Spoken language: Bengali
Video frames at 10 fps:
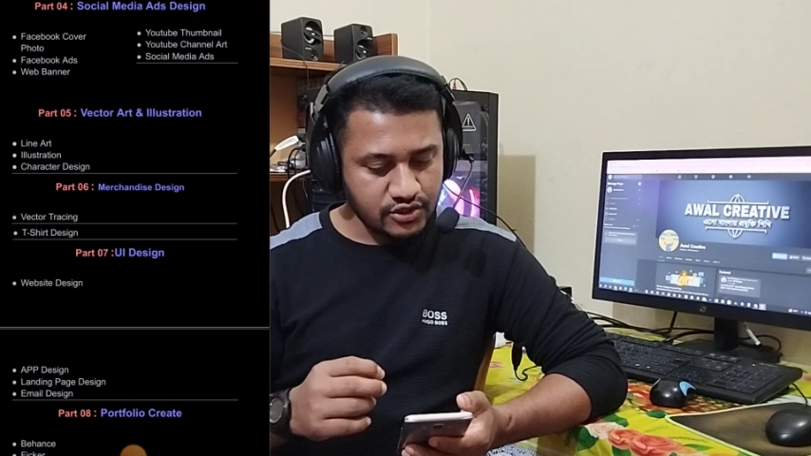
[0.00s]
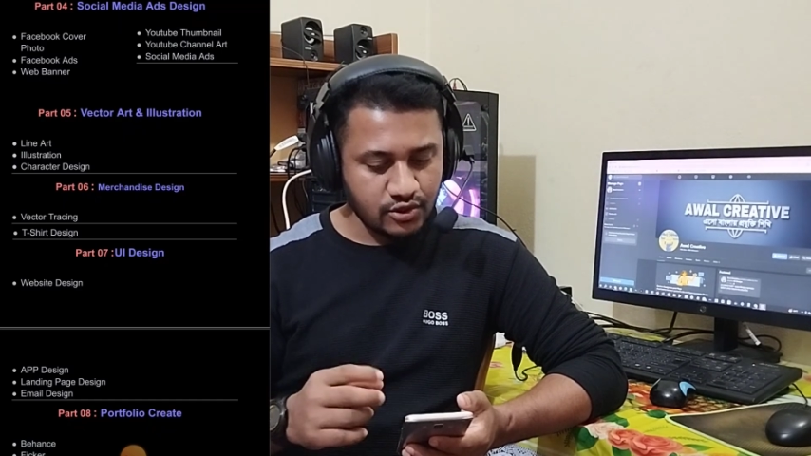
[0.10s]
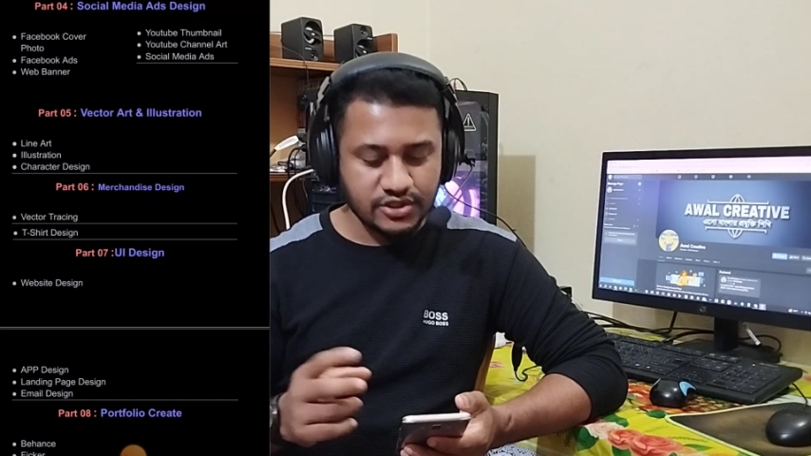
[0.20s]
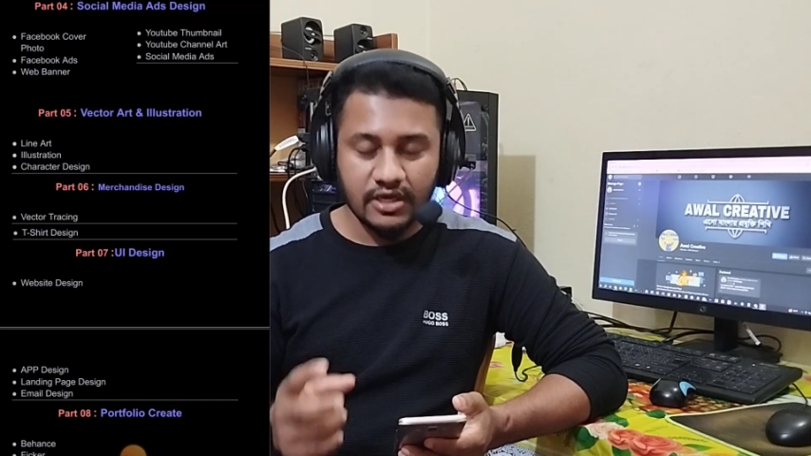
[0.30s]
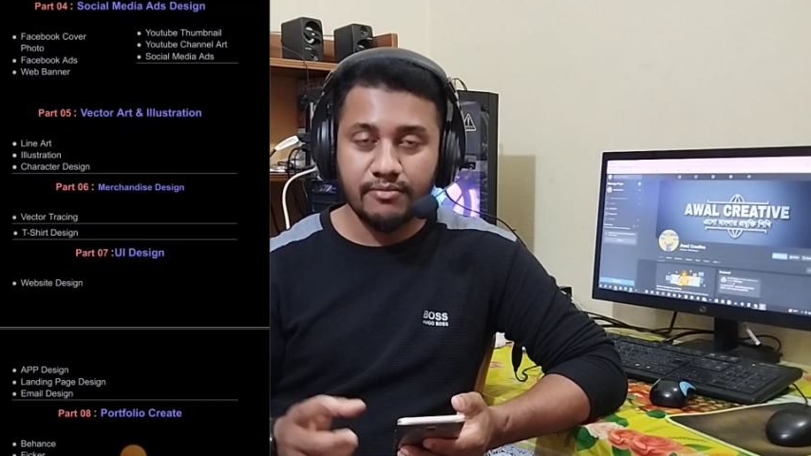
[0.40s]

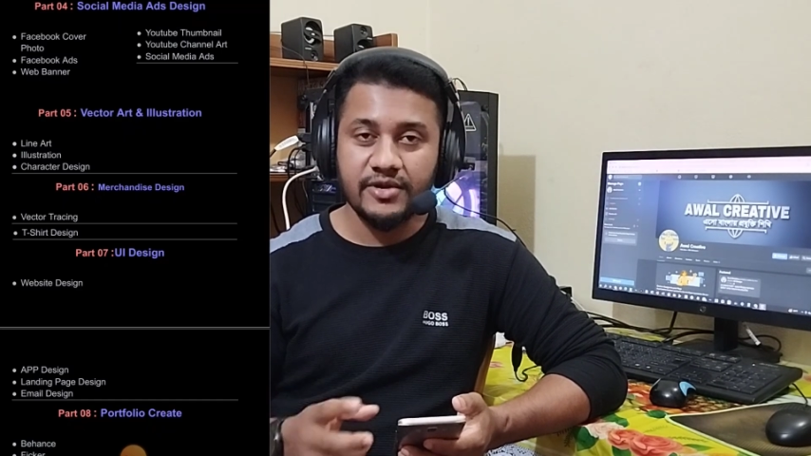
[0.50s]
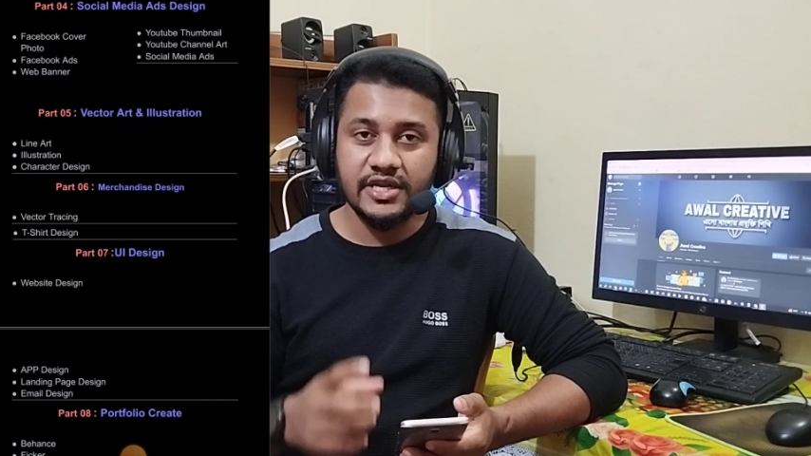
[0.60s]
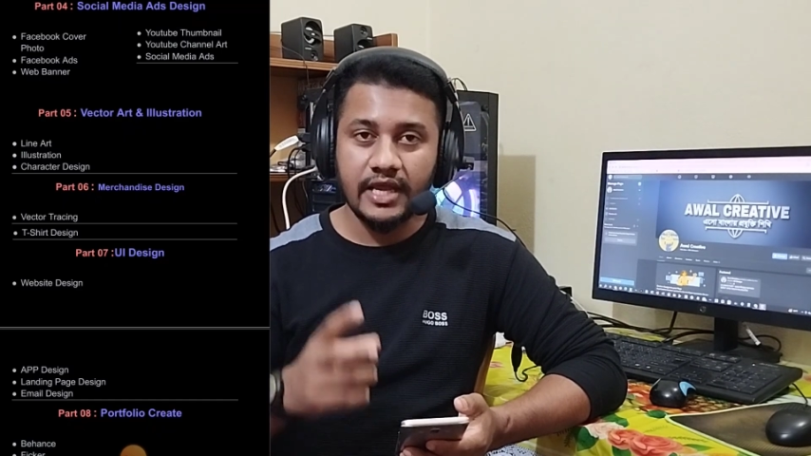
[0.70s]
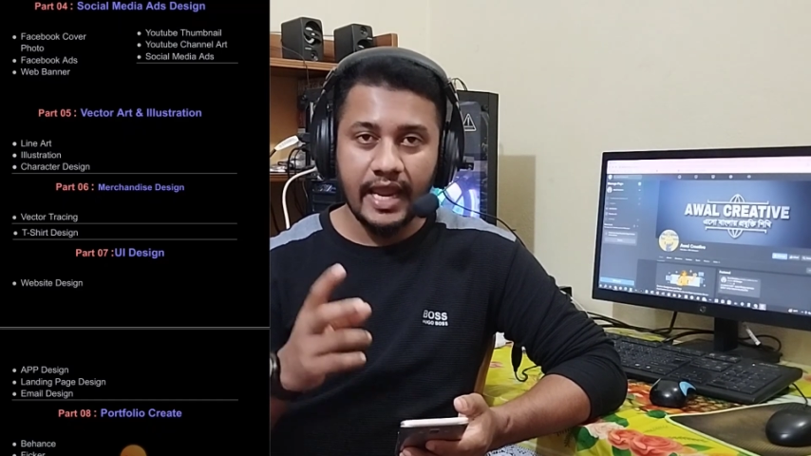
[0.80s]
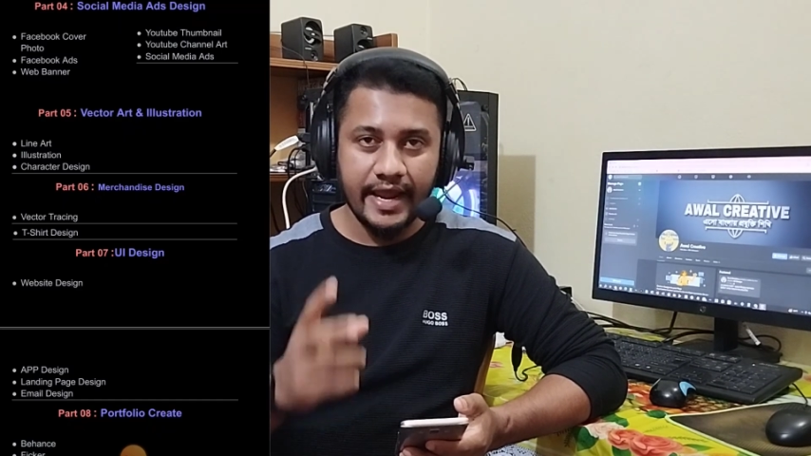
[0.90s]
সোশ্যাল
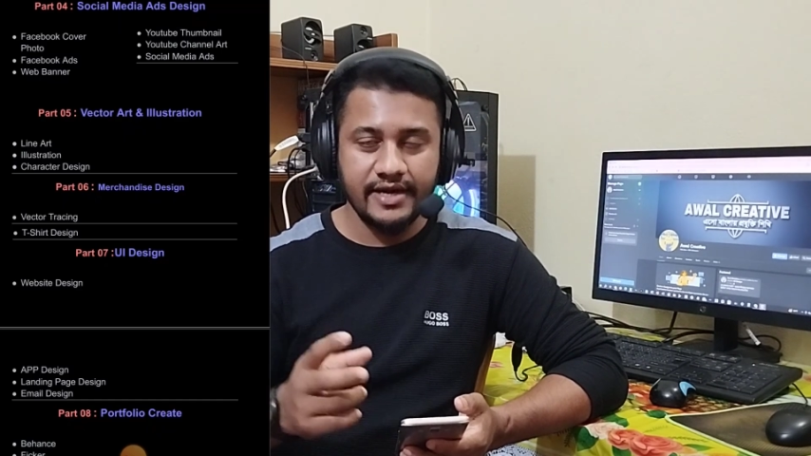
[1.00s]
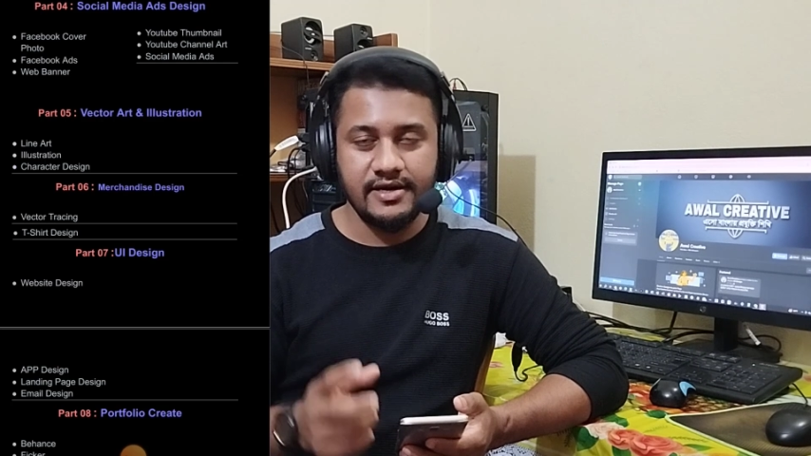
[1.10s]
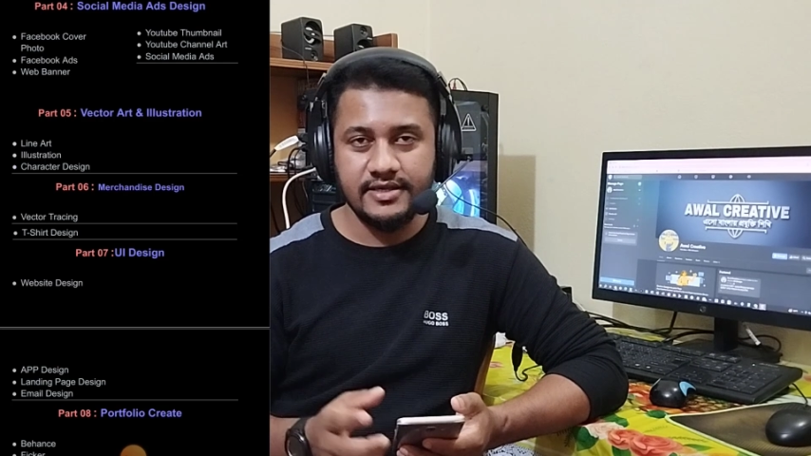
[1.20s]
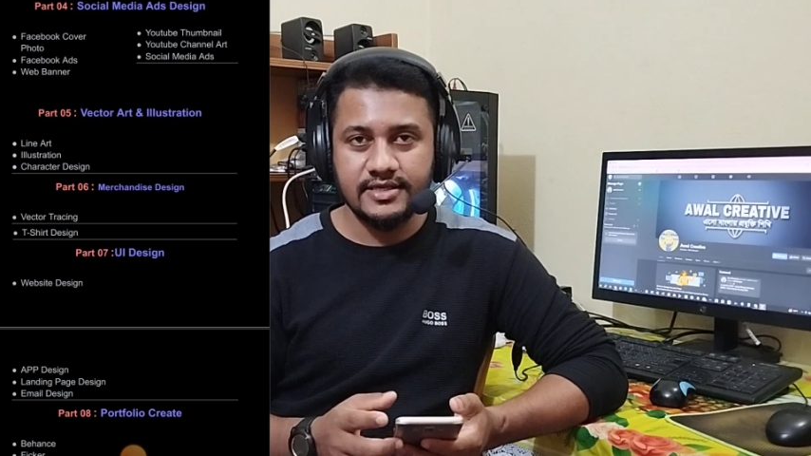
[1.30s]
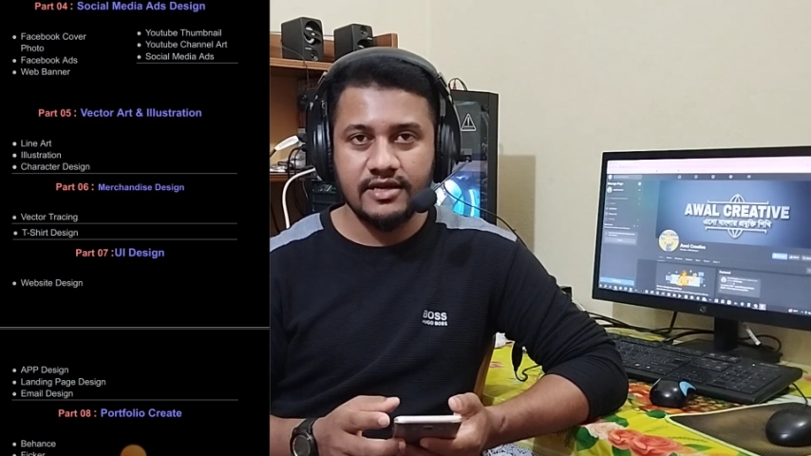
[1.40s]
মিডিয়া অ্যাড
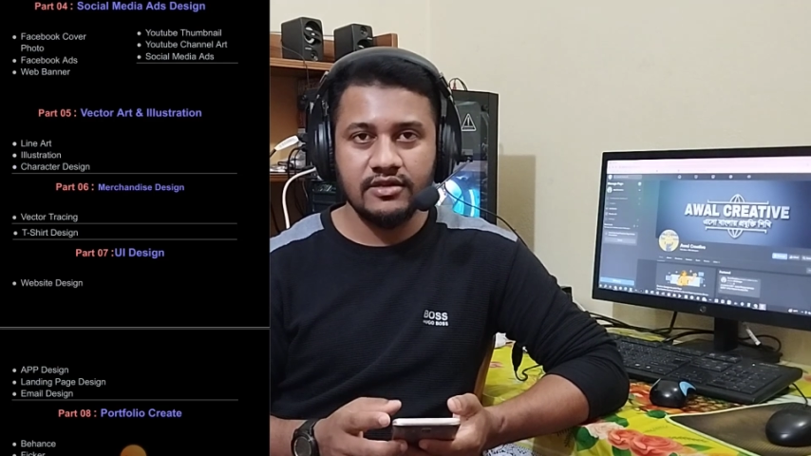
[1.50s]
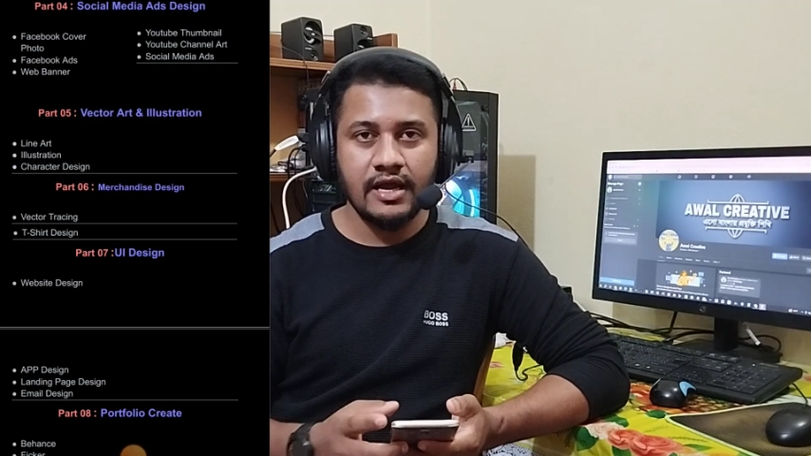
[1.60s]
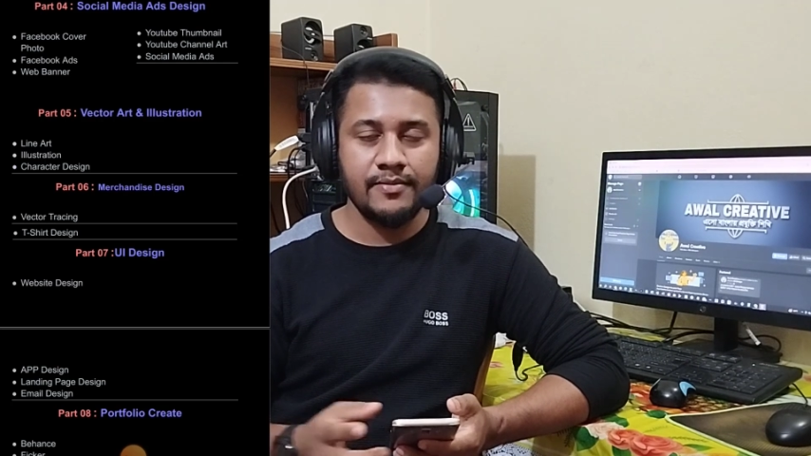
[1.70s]
ডিজাইন